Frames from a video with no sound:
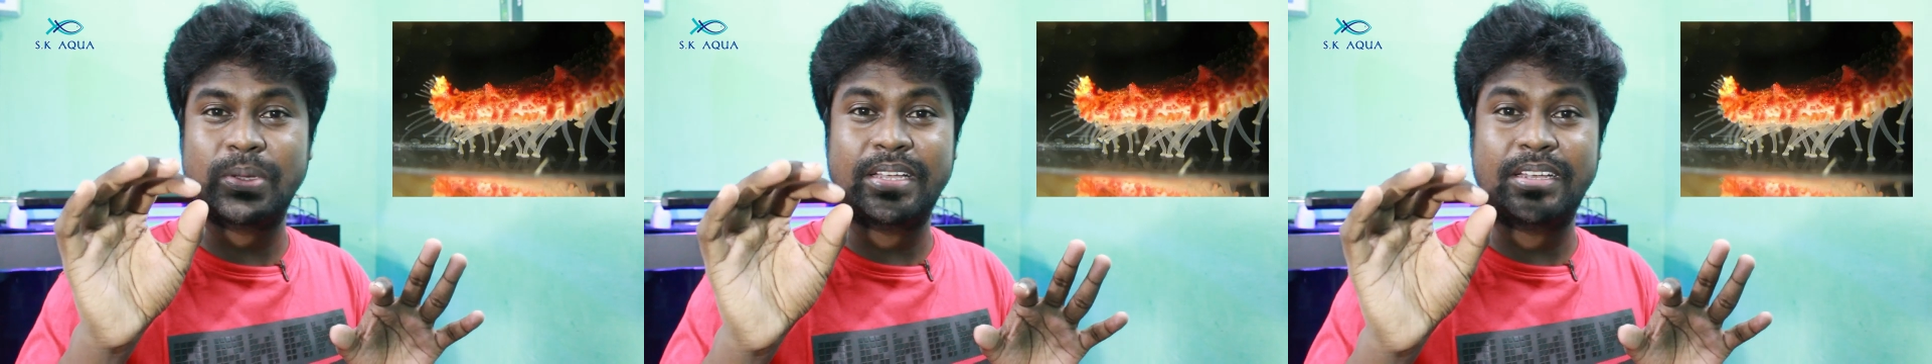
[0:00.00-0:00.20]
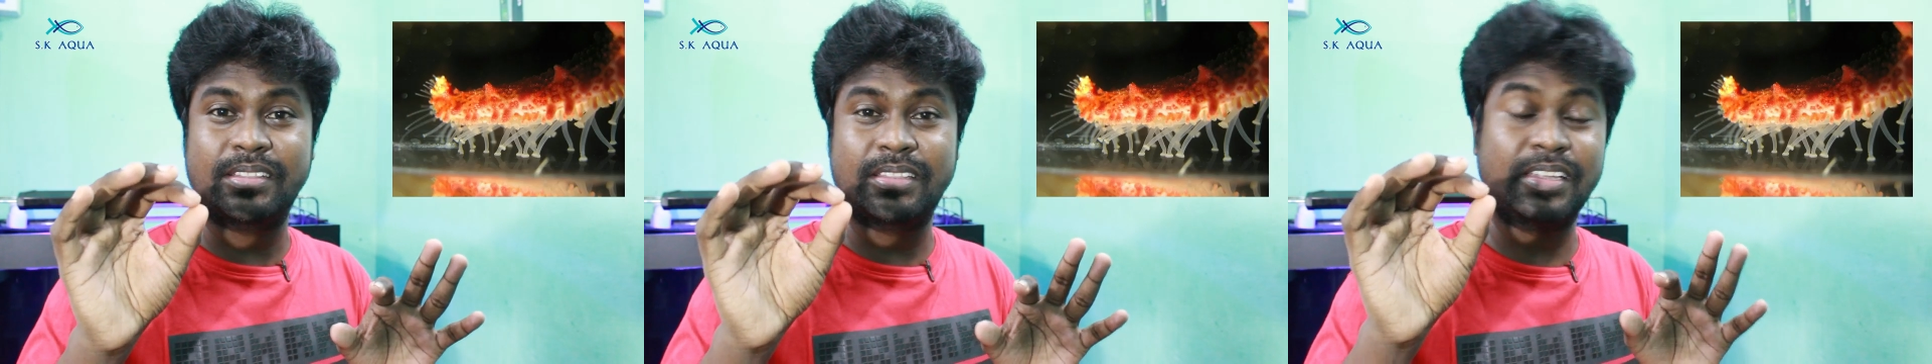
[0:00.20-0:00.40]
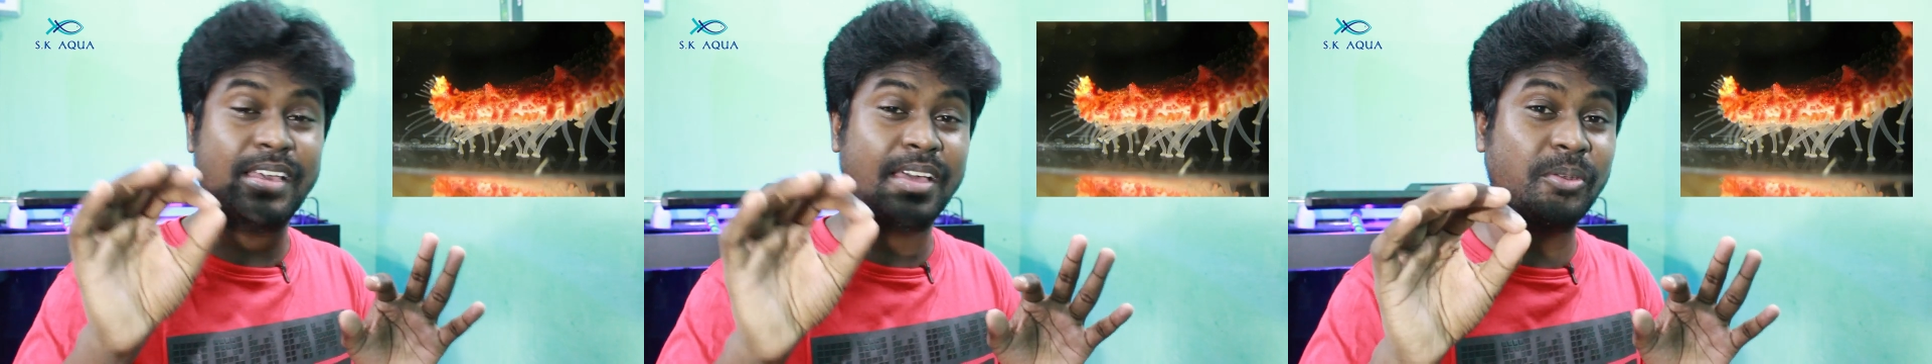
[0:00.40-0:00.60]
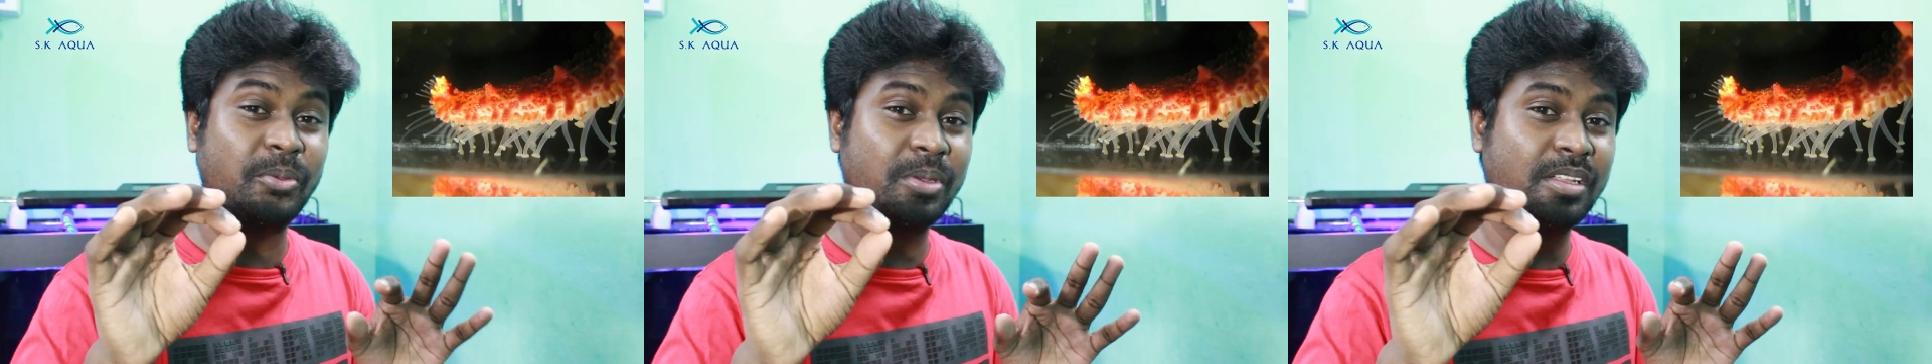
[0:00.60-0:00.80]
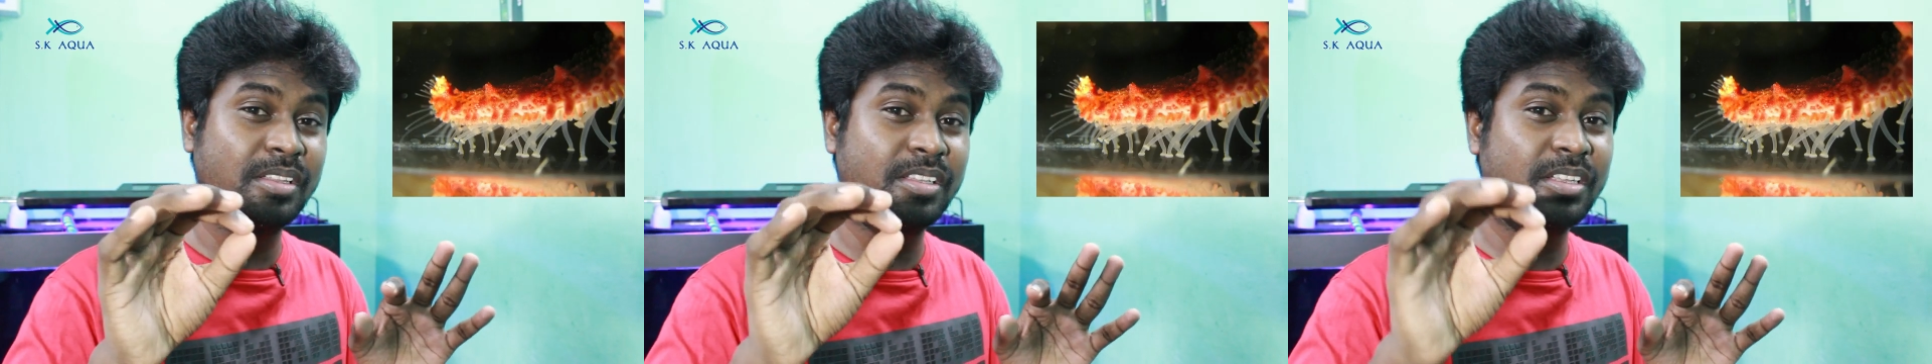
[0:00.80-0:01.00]
ஸோ கிட்டத்தட்ட
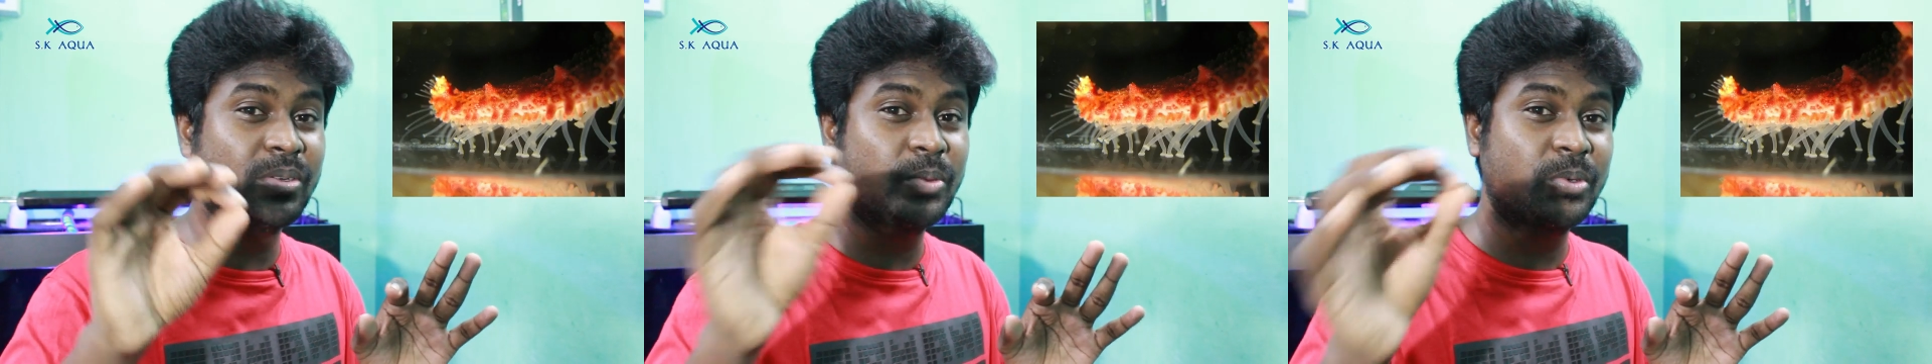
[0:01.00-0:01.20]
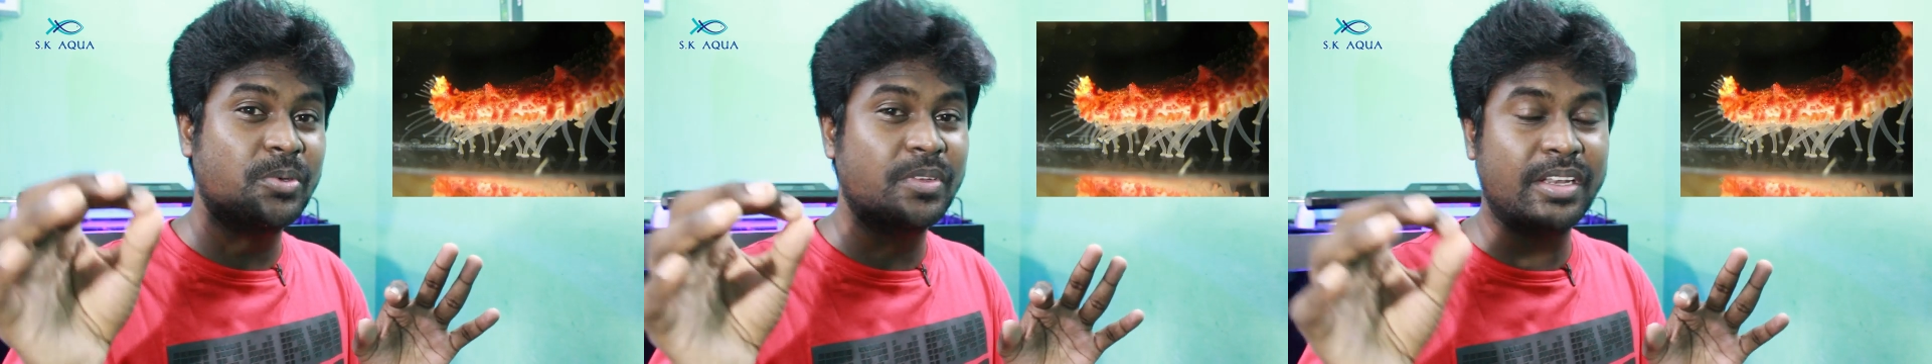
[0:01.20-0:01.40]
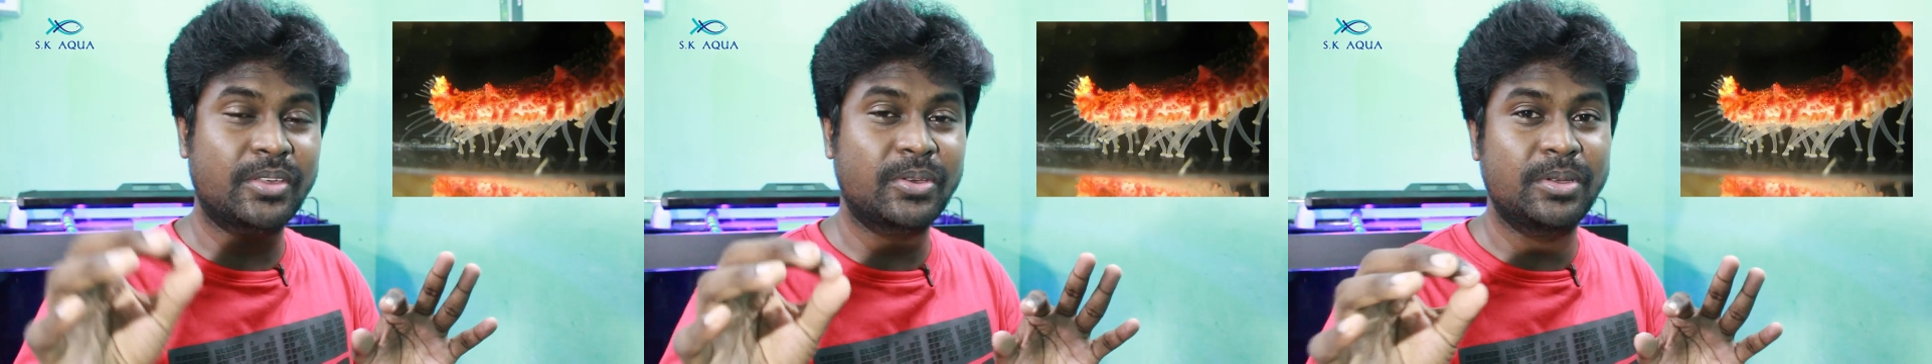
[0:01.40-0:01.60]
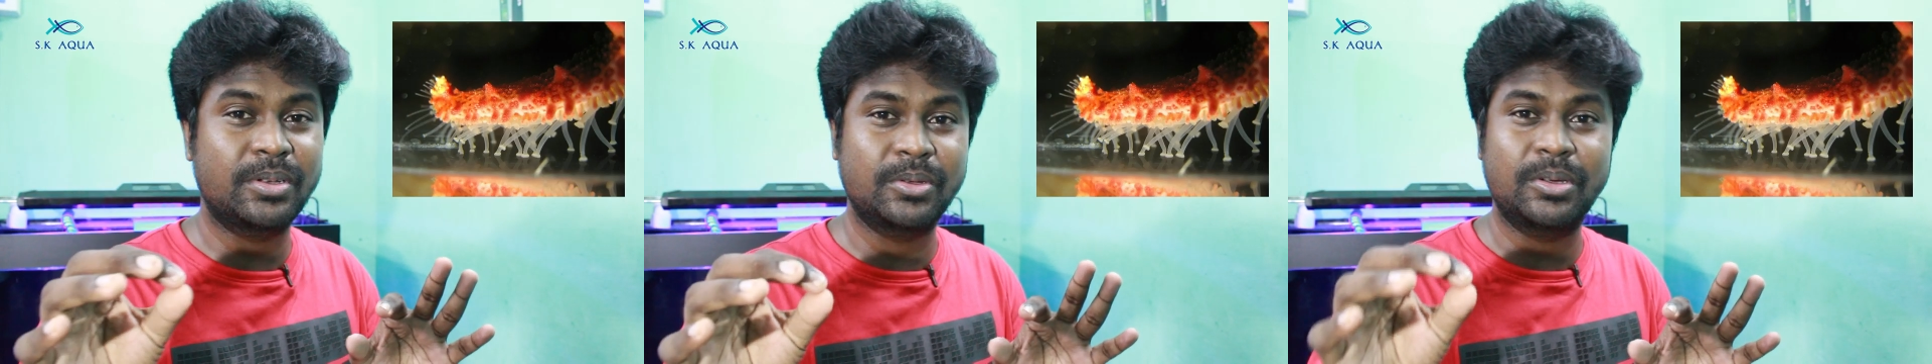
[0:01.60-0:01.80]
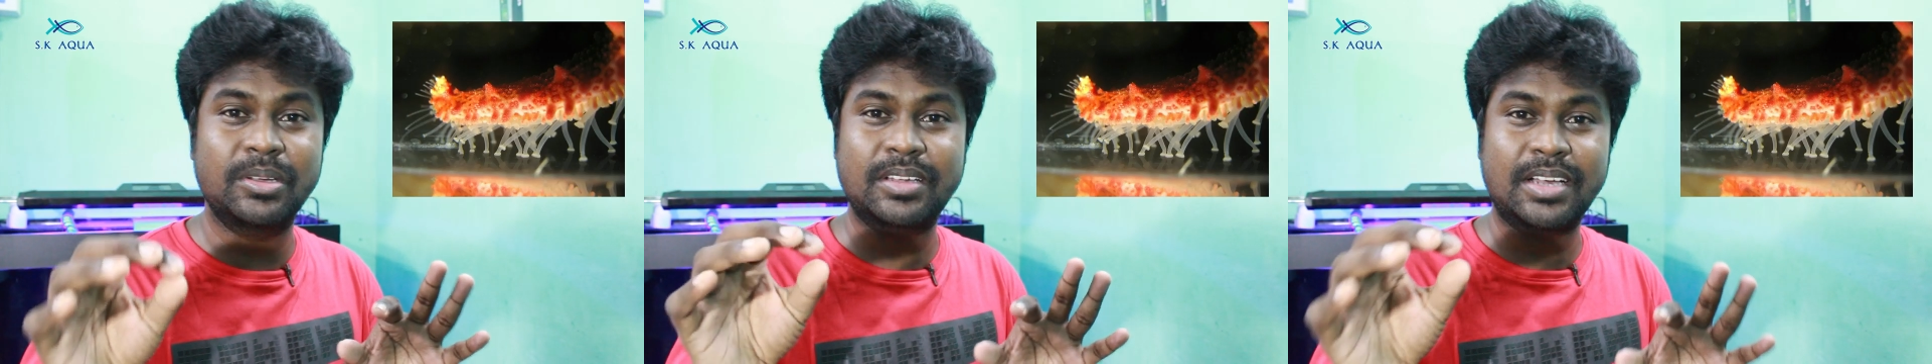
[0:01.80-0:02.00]
இரநூறுலேருந்து நூறு வரைக்கும்
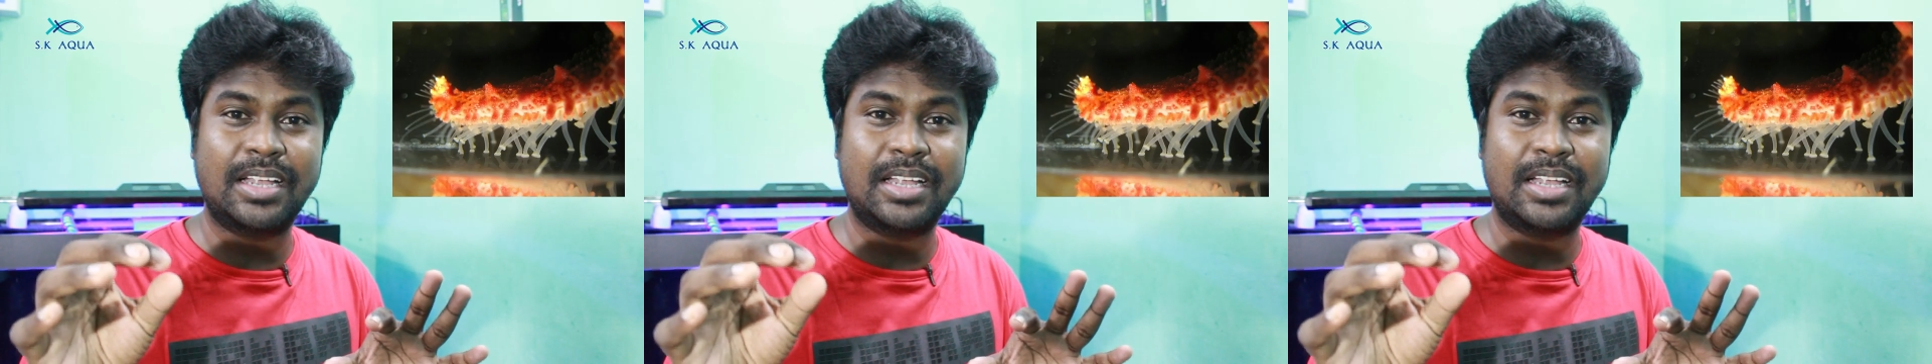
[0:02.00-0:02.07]
இருக்கும்